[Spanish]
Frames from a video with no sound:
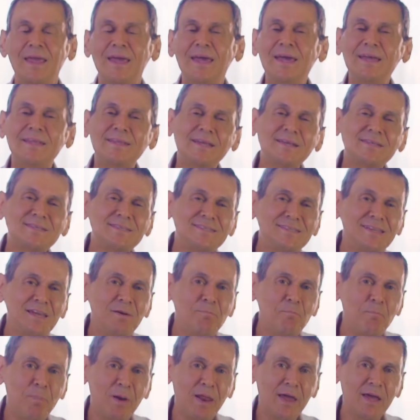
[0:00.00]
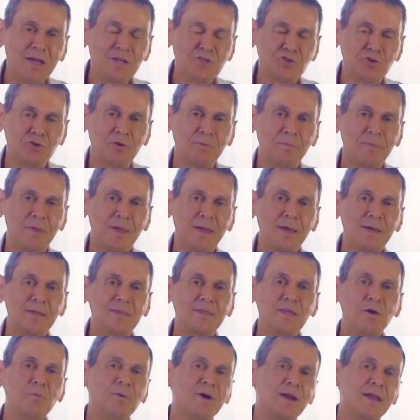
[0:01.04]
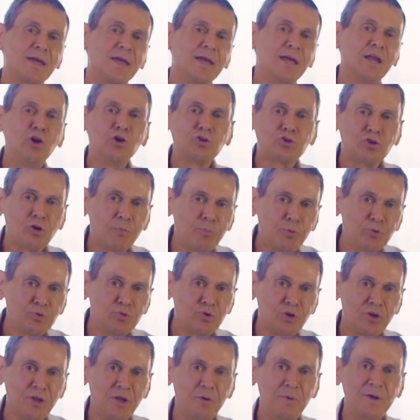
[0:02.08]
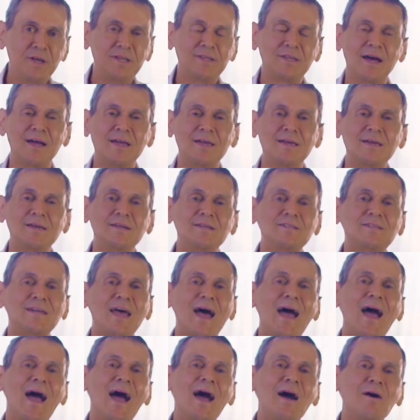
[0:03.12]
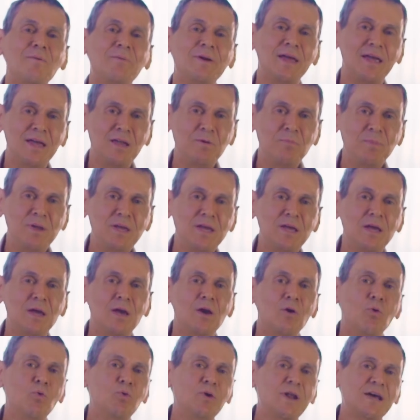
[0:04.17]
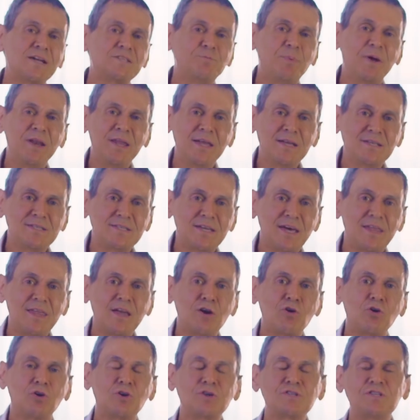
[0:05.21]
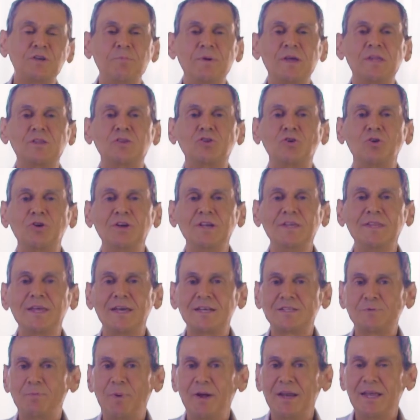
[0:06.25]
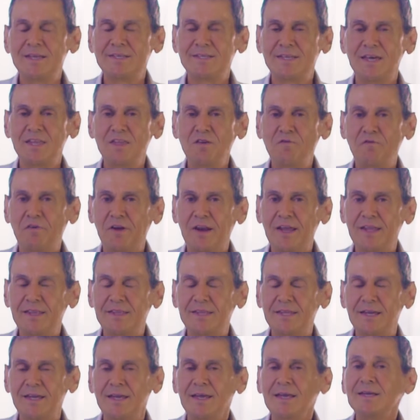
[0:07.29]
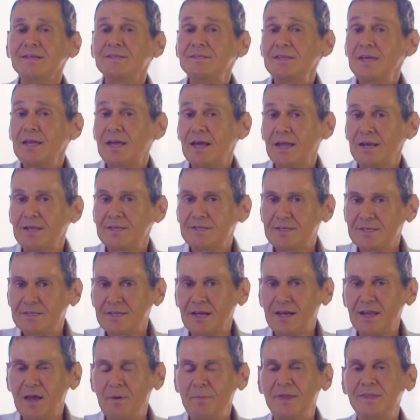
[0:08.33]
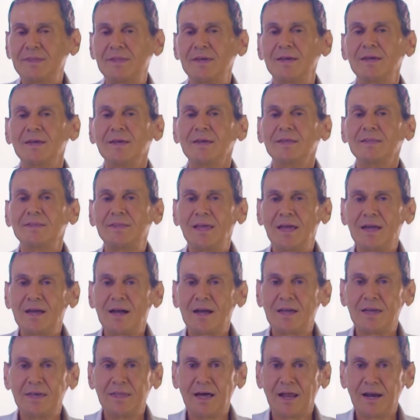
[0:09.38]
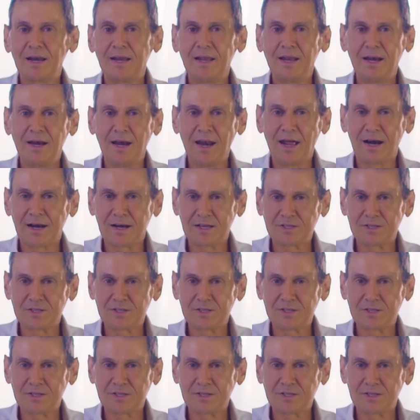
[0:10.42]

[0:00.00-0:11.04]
Este simple hecho de ver el otro punto de vista ya abre en mí una experiencia de conocimiento y de experiencia diferente sin que necesariamente tenga que darle la